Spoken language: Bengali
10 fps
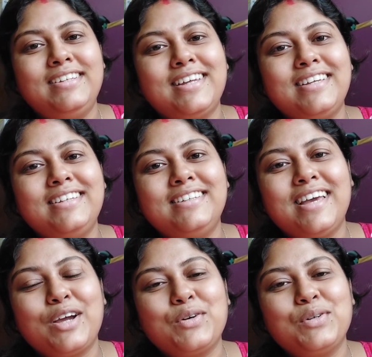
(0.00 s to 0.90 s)
এটাই
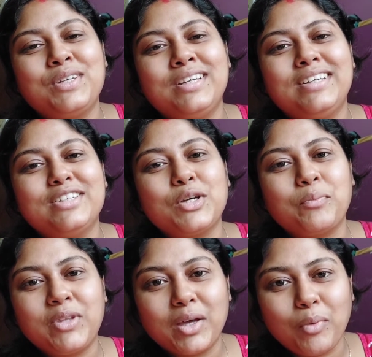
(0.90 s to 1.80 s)
এখন সব
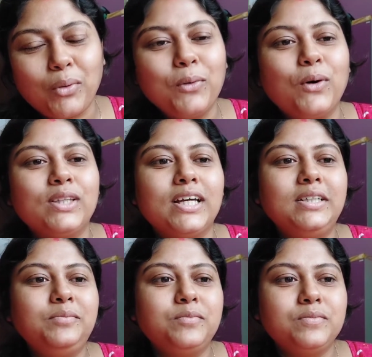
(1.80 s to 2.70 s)
থেকে বড় কথা
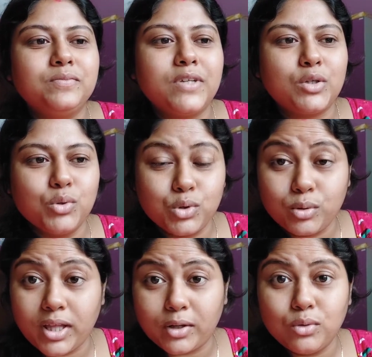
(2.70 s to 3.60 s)
সুস্থ
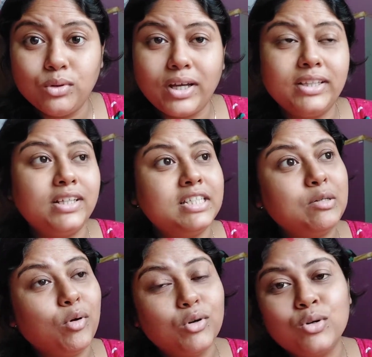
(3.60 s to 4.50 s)
থাকুক এদের
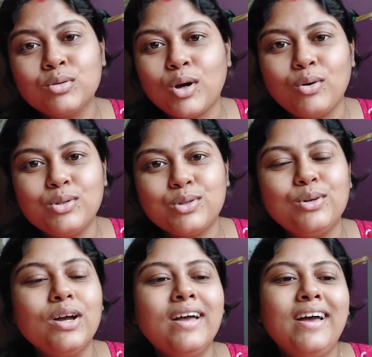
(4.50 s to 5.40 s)
জীবন খুব সহজ
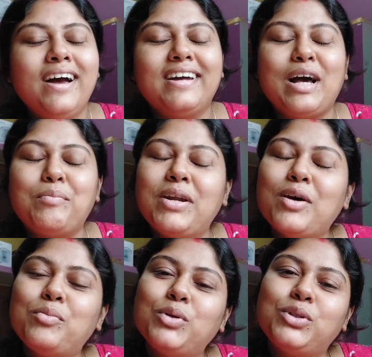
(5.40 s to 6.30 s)
হোক আর
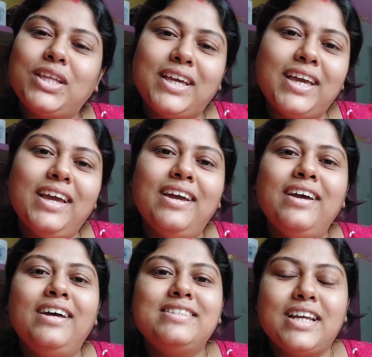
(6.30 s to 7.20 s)
আপনারাও প্রত্যেকে
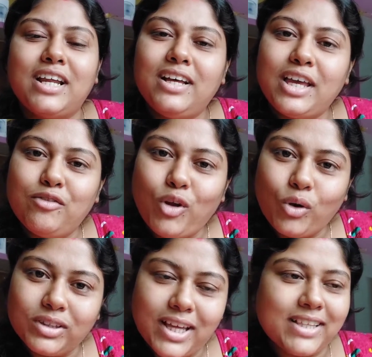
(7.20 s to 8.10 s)
যারা এই ব্লগ
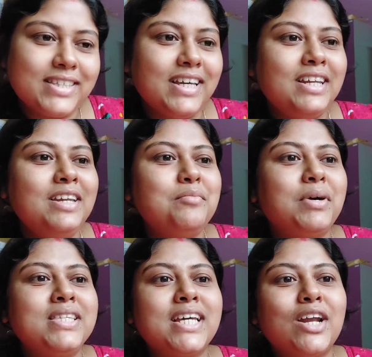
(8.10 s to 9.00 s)
দেখছেন
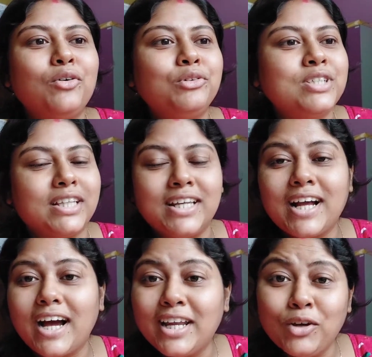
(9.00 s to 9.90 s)
বা যারা যাদের
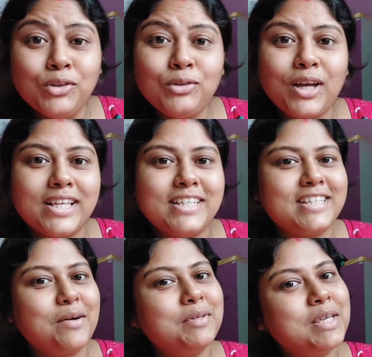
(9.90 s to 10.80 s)
কানে অন্তত গেছে
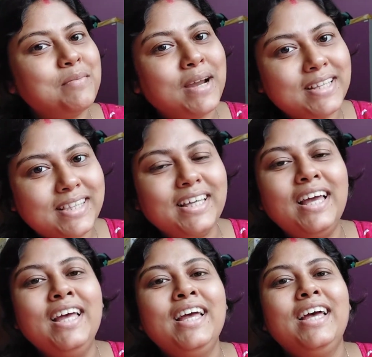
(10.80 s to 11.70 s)
যে আমাদের বাড়িতে
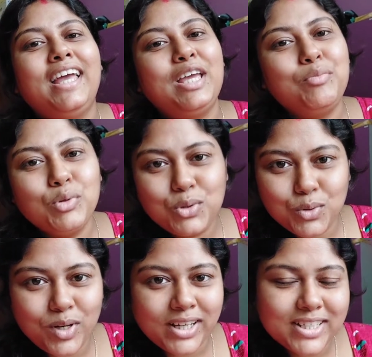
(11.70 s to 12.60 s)
এই
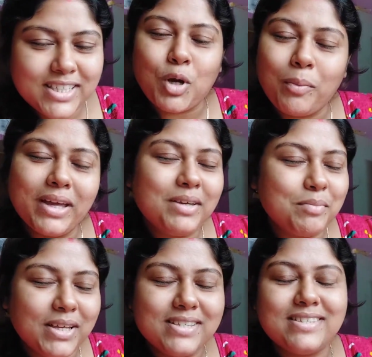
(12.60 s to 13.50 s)
পুচকুরা এসে সবাই
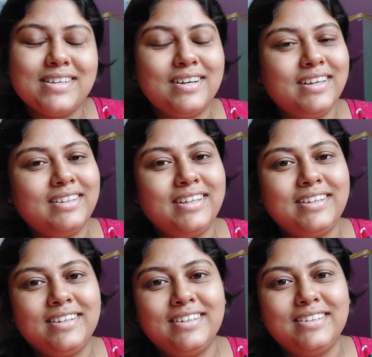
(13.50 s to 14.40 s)
প্লিজ এদের